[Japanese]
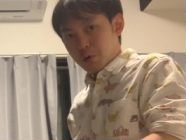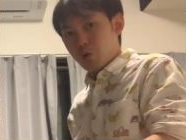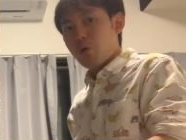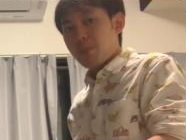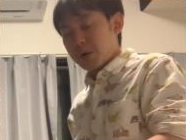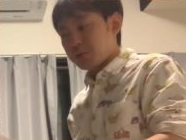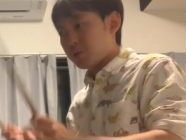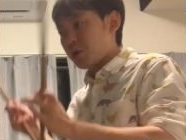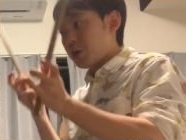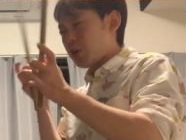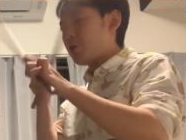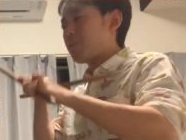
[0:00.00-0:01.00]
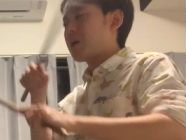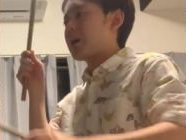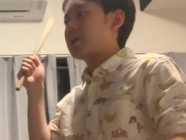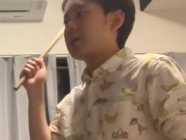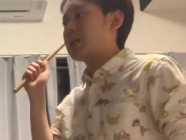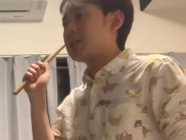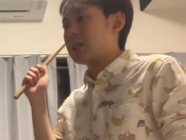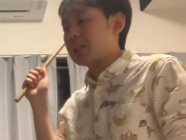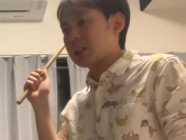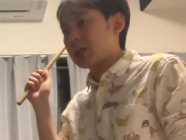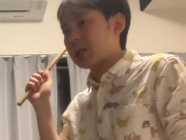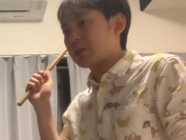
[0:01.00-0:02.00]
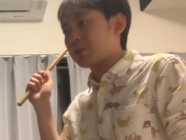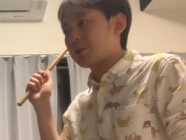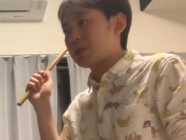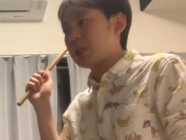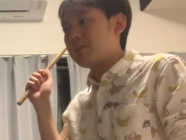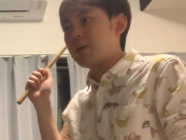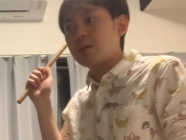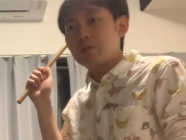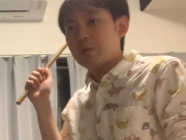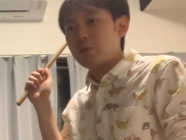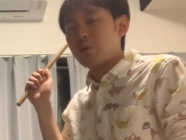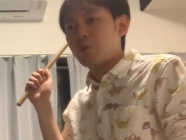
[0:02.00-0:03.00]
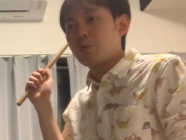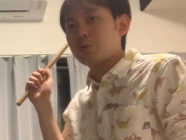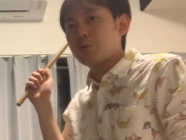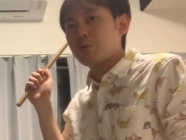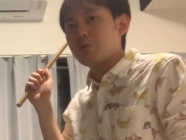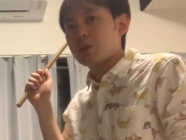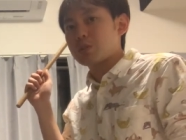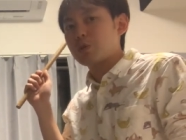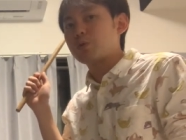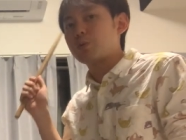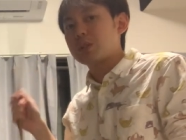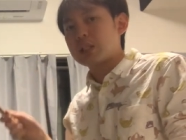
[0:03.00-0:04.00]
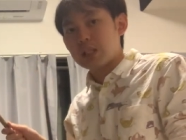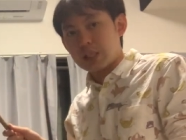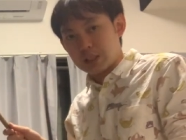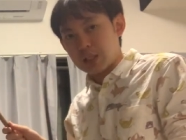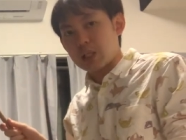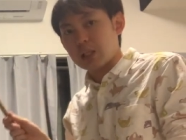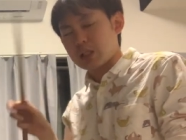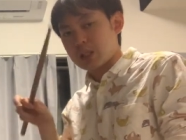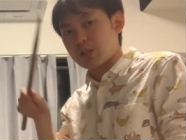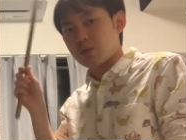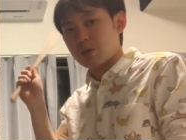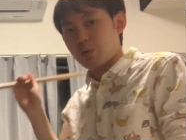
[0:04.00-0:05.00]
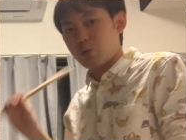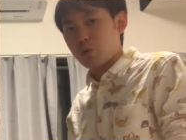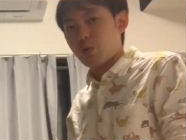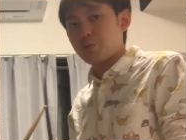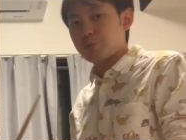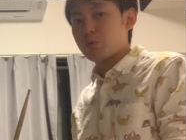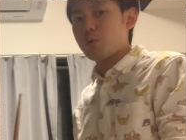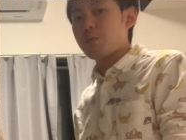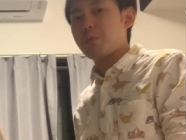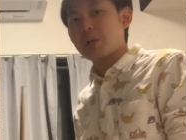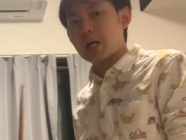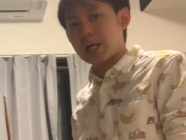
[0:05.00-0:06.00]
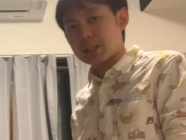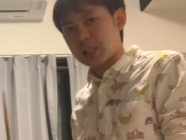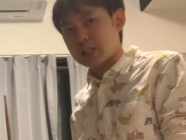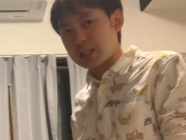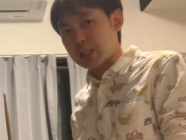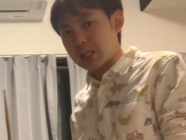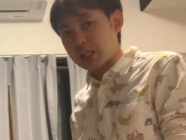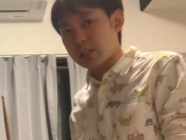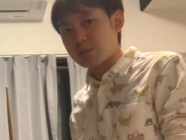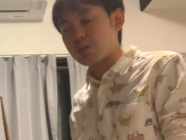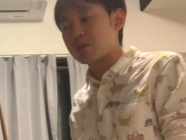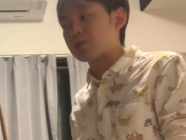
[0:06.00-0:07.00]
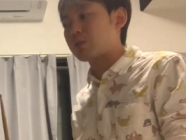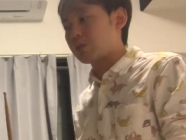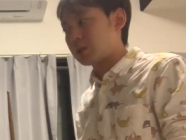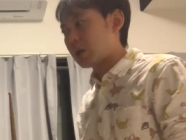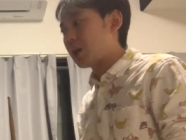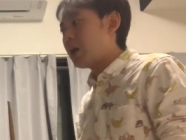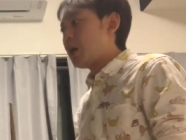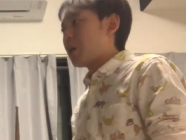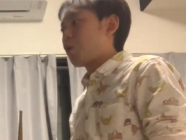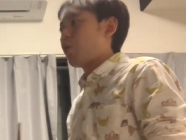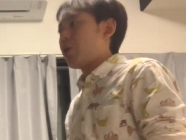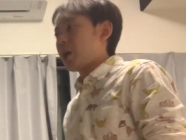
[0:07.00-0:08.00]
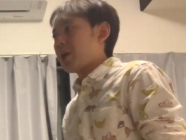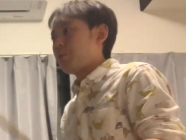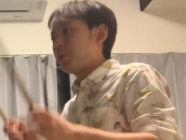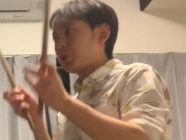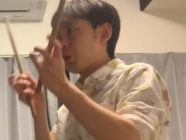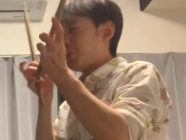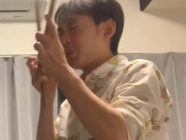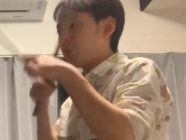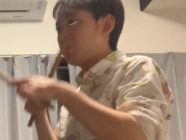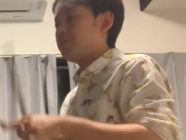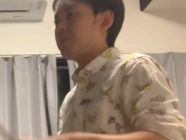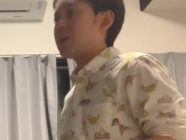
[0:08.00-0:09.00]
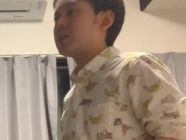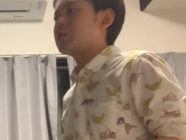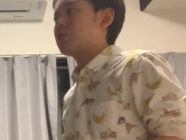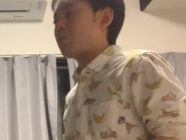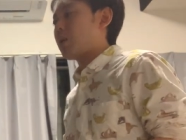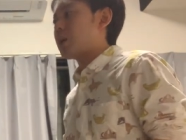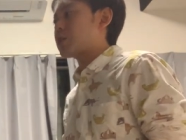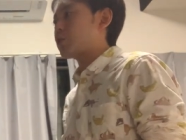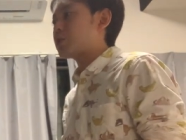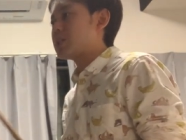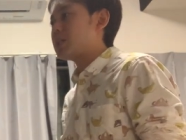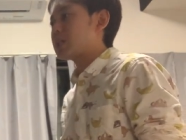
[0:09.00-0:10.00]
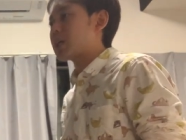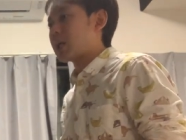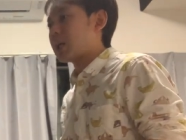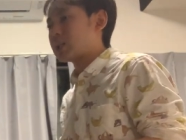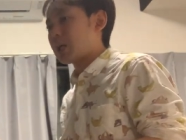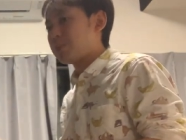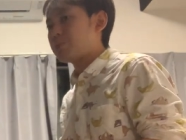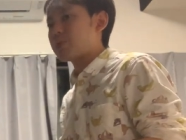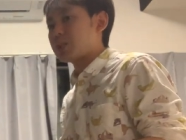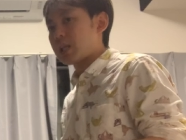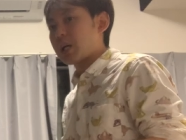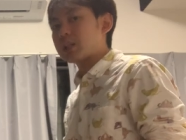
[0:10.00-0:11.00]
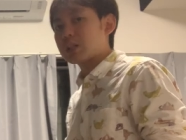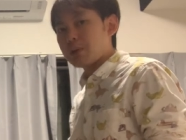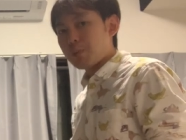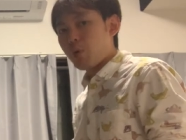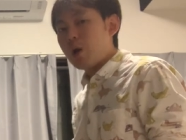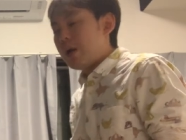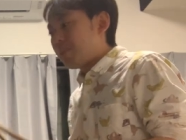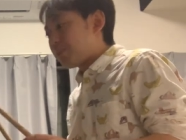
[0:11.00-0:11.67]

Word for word: 困ると。要は何が言いたいかというと、リバウンドのコントロールがちょっと苦手なんですよね。この太ももに当たっちゃいやすい人って。これがもともと上手い人は、初心者からダブルに出会っても、